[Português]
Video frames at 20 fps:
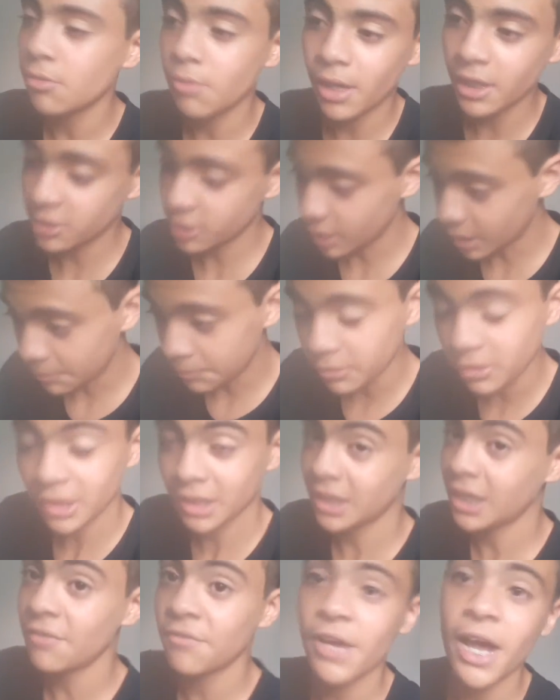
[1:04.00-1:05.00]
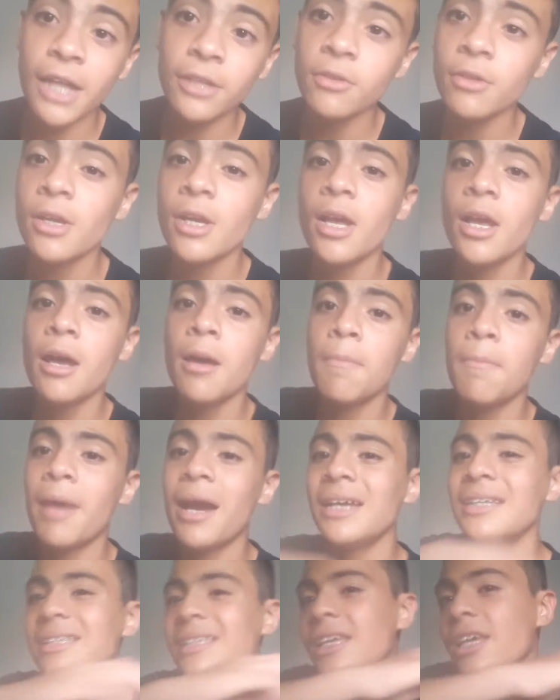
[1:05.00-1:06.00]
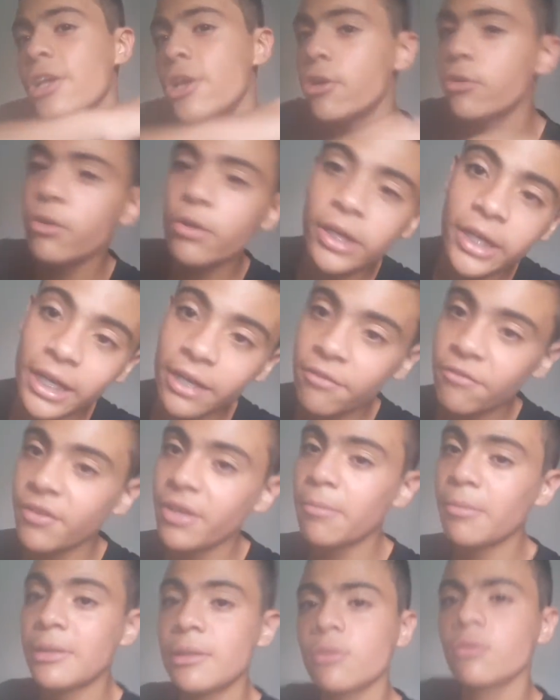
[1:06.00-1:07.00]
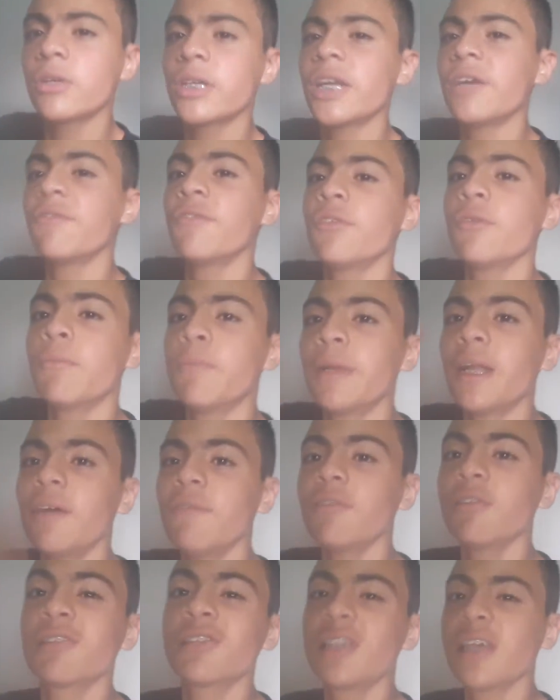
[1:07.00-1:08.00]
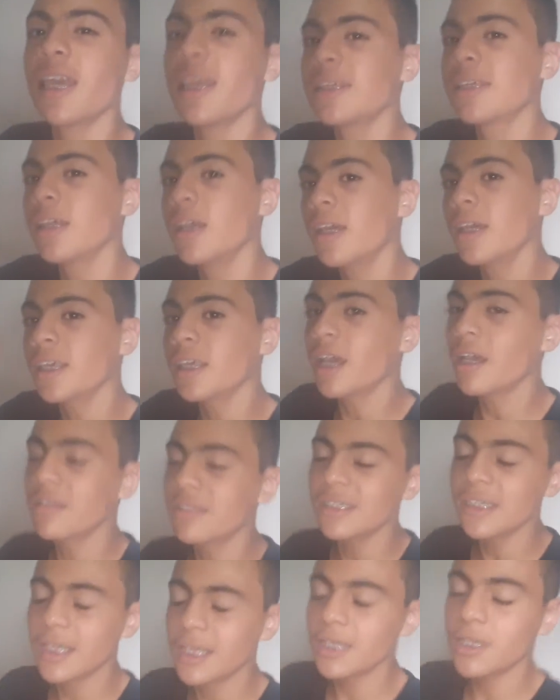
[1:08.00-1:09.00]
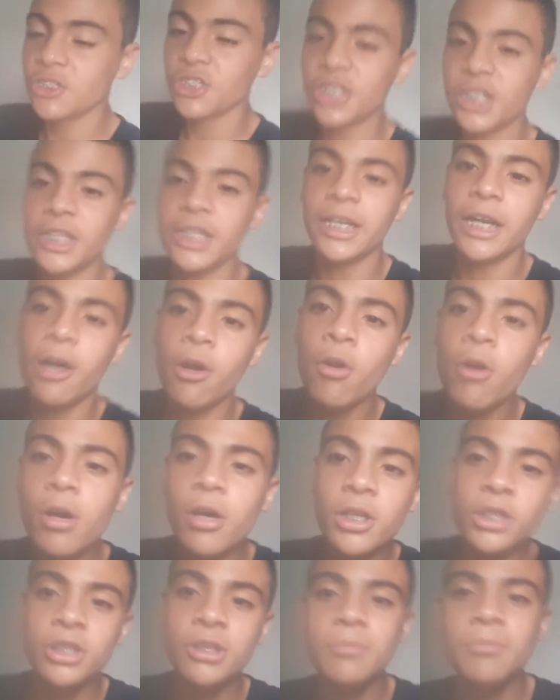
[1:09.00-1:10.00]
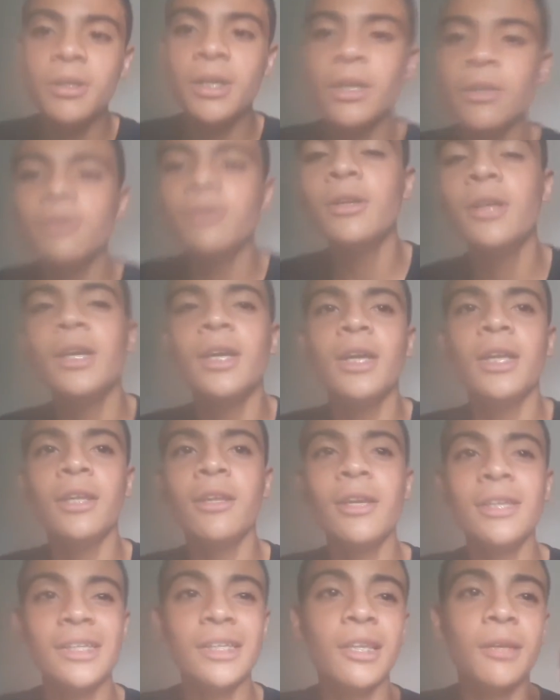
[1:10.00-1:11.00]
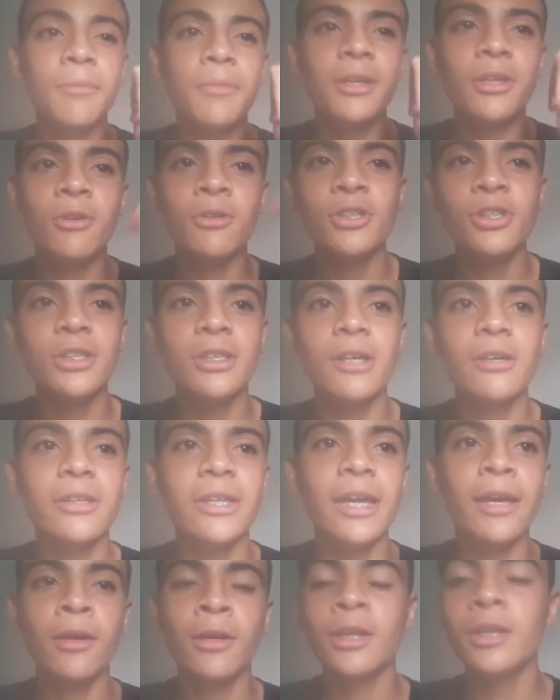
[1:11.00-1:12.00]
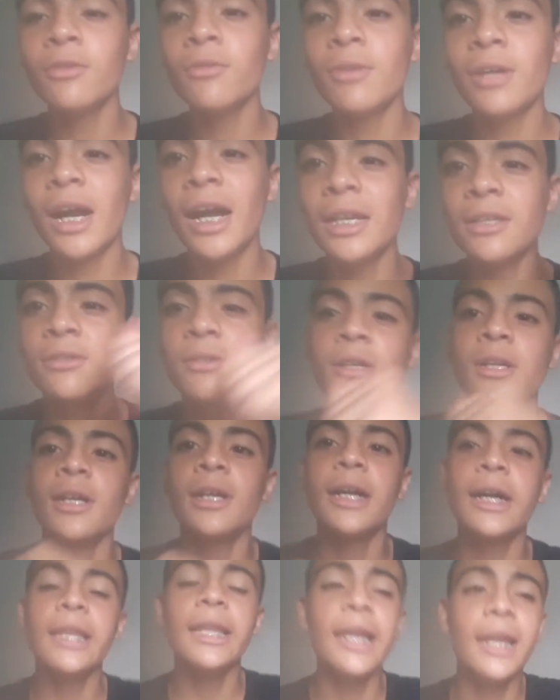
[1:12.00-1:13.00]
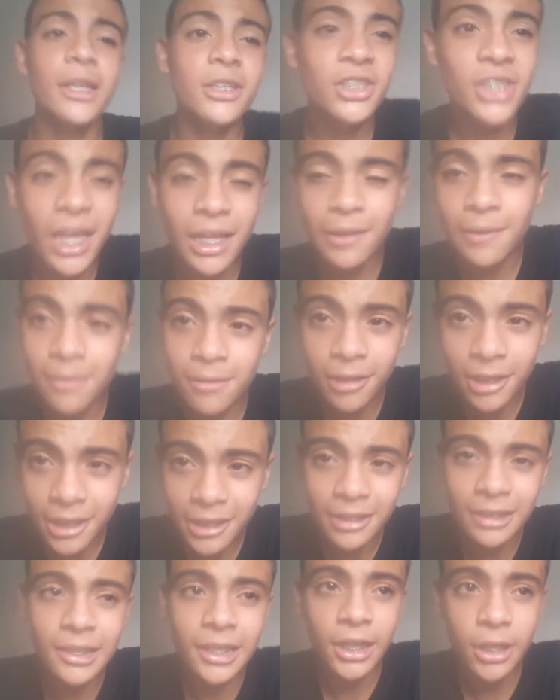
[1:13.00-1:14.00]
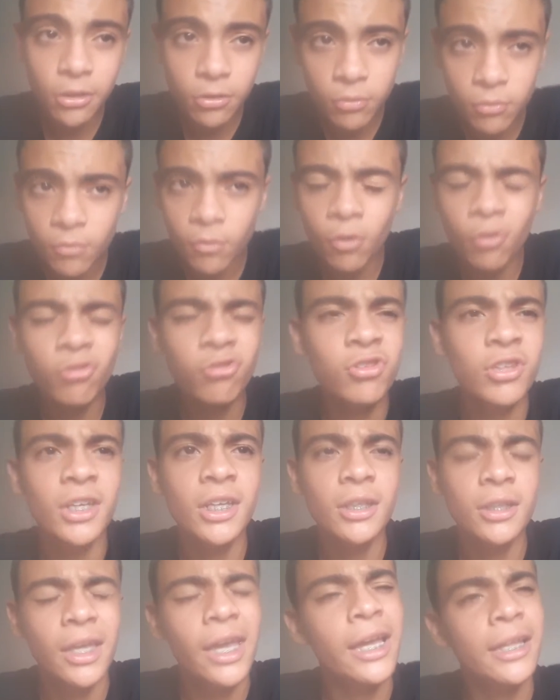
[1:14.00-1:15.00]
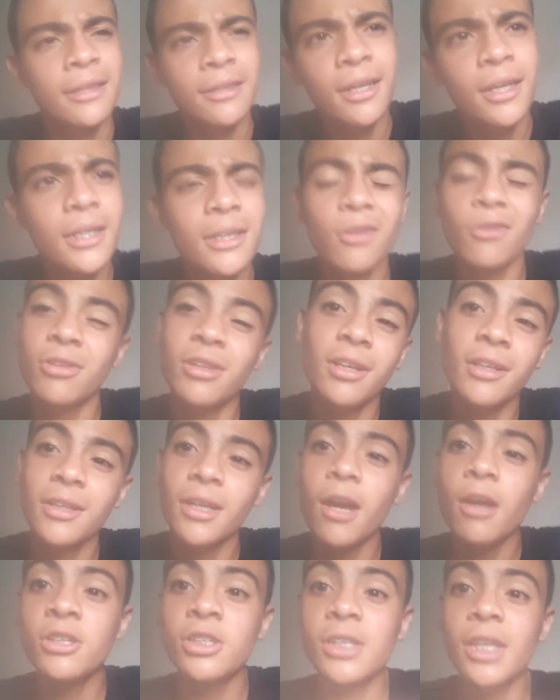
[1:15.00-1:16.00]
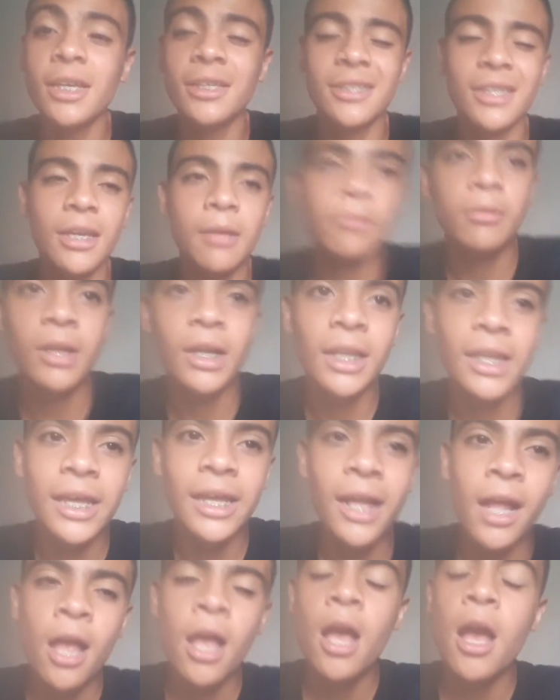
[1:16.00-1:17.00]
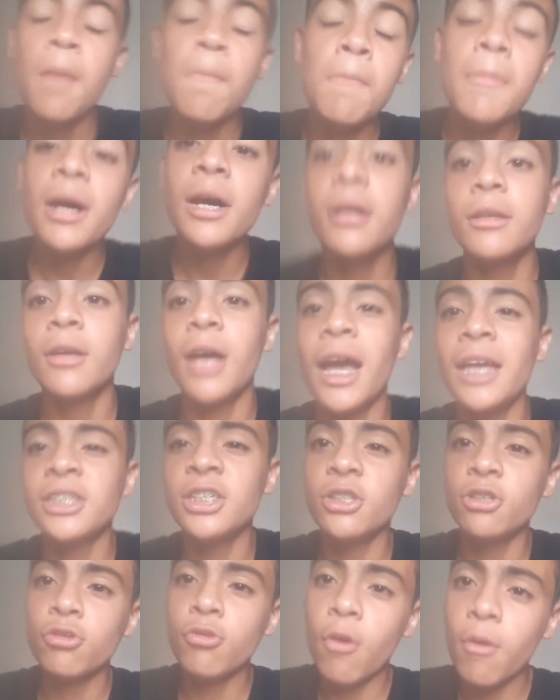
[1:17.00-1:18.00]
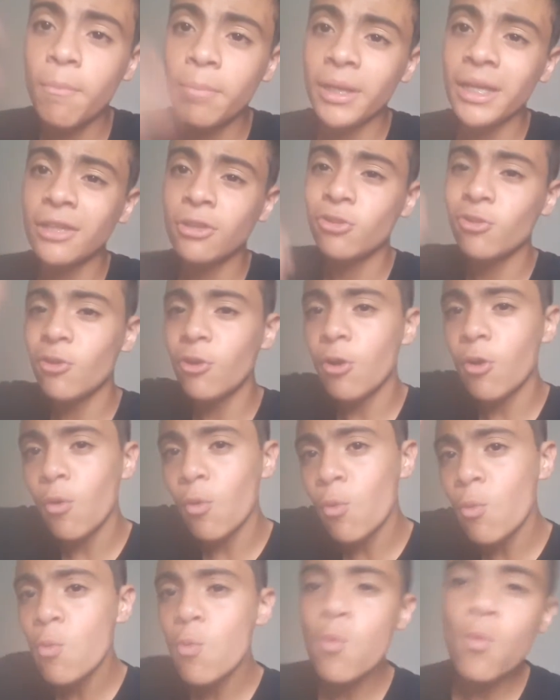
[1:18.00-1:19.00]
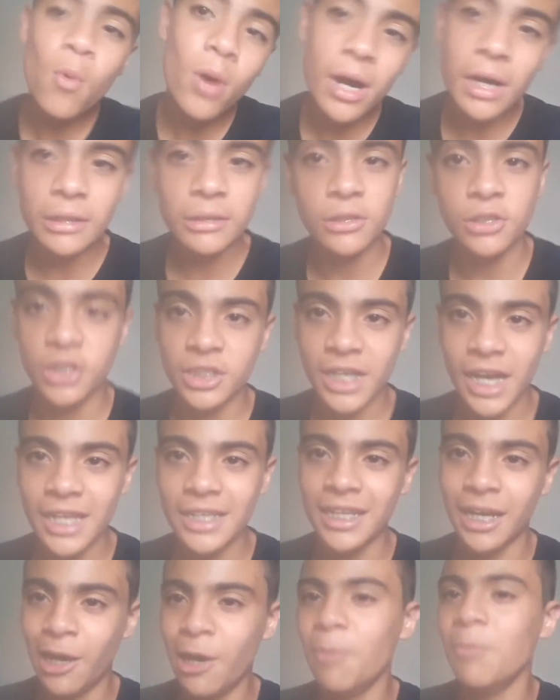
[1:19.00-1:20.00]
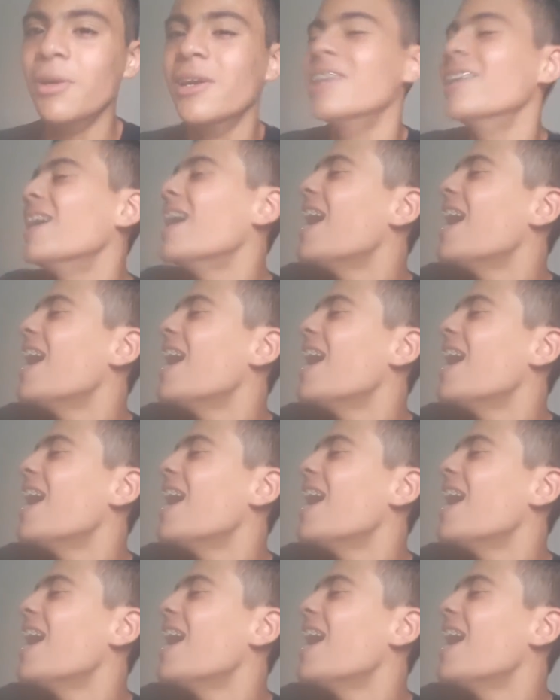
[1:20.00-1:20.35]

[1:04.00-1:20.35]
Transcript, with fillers: eu acho que era pra ter gravado. Mas eu não gravei, mas eu tô gravando pra vocês. Que é o seguinte, galera. Hoje, mano, não é exatamente. Hoje não, né? Que no caso, galera, dia 31 ou 30. É 30 ou 38 de dezembro, galera. Mano, a gente completou um ano de canal, mano.